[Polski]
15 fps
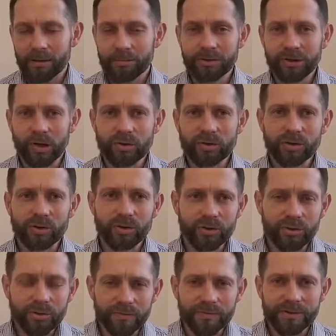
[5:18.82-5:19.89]
Aby on
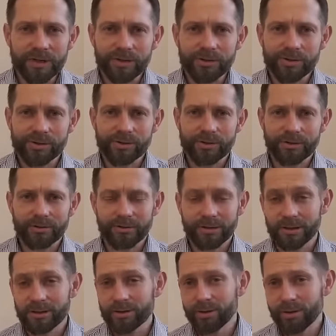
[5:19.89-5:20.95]
również,
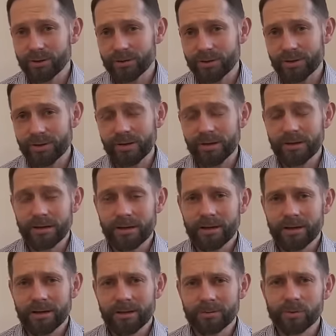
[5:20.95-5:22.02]
kiedy dorośnie,
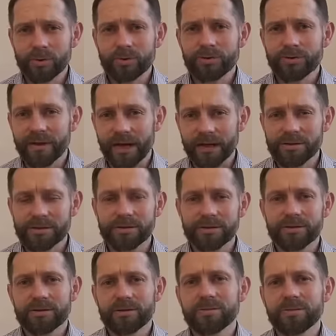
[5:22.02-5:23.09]
mógł
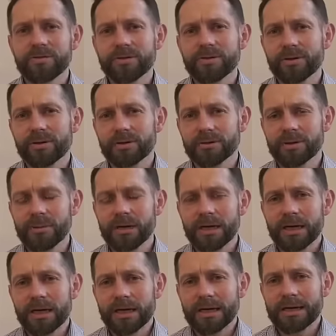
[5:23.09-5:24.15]
świadczyć i mówić o tym,
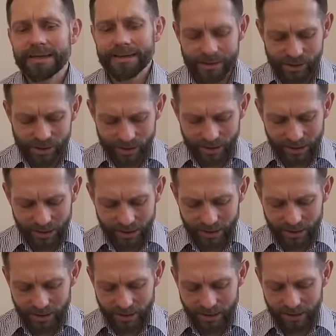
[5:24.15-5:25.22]

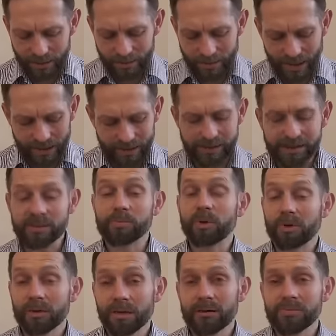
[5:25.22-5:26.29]
że Pan jest
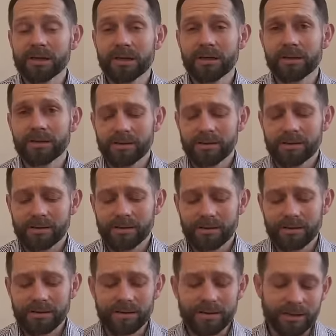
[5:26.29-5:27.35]
Bogiem
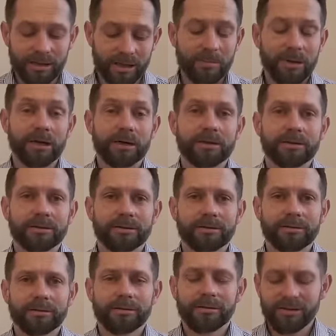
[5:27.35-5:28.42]
i nie ma
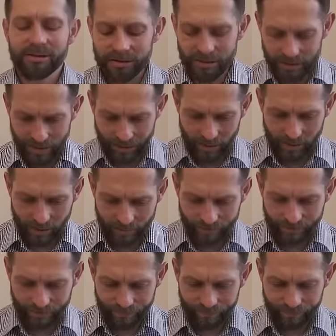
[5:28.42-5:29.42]
innego.